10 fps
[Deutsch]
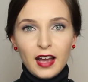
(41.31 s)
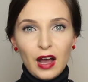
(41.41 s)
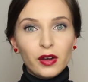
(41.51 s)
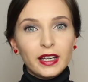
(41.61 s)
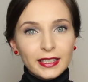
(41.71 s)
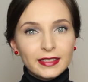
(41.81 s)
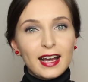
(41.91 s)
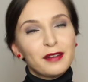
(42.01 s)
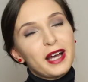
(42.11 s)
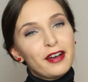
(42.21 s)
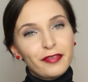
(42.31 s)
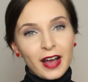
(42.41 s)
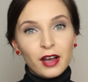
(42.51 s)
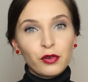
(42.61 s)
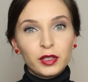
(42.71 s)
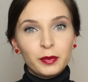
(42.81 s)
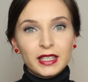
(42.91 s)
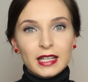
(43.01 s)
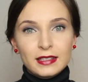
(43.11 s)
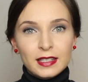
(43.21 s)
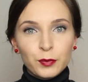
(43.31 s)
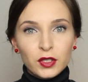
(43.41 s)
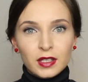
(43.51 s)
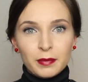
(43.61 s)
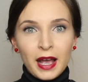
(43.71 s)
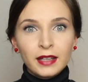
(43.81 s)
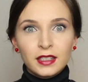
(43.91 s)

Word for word: Auch ich habe Erfahrungen mit Rassismus gemacht,